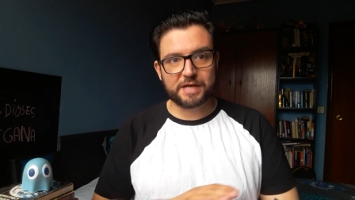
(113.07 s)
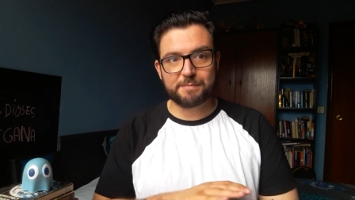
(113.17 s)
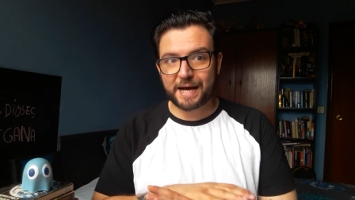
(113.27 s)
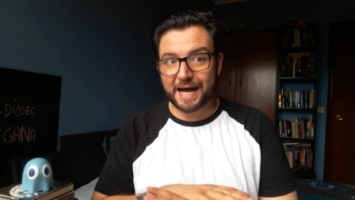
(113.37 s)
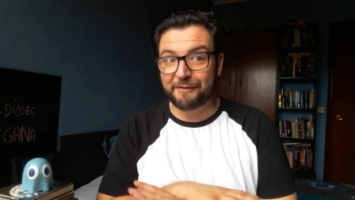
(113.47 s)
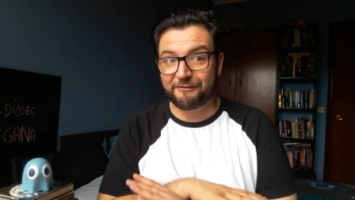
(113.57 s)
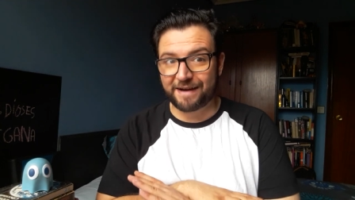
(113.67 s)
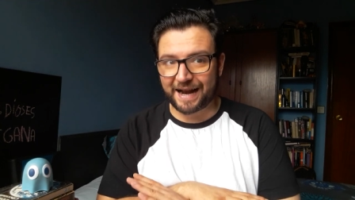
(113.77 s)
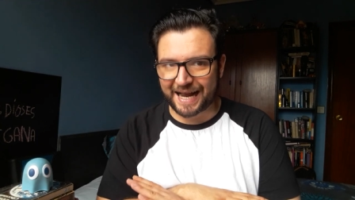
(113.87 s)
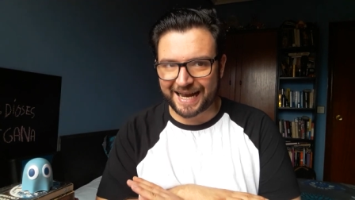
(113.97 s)
y va a
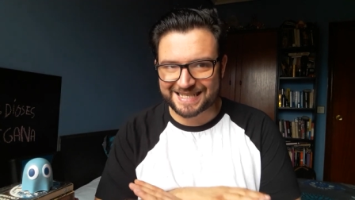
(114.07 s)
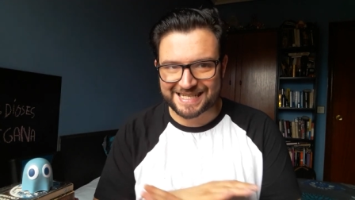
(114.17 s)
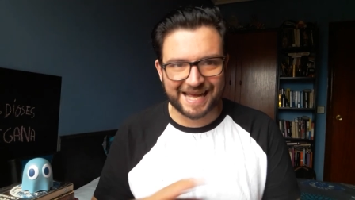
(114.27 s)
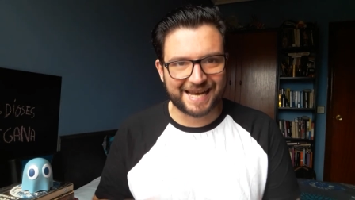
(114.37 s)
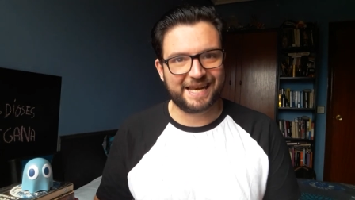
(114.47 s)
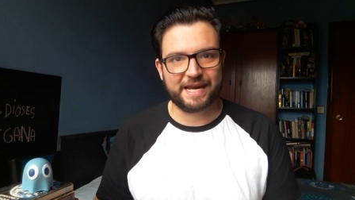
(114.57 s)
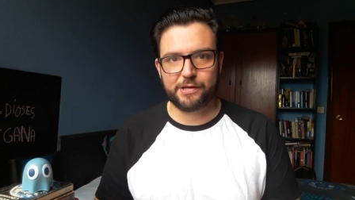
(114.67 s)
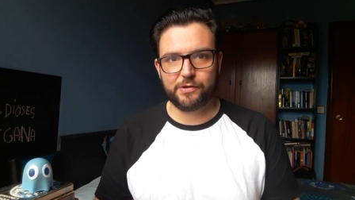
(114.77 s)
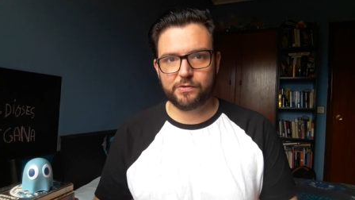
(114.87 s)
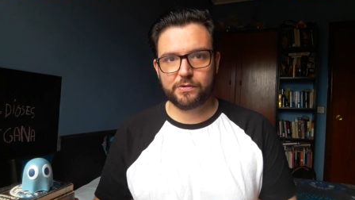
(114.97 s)
fracasar en
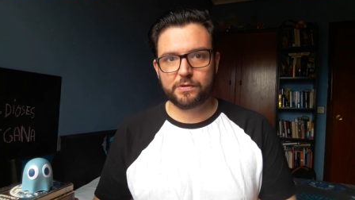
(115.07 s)
ello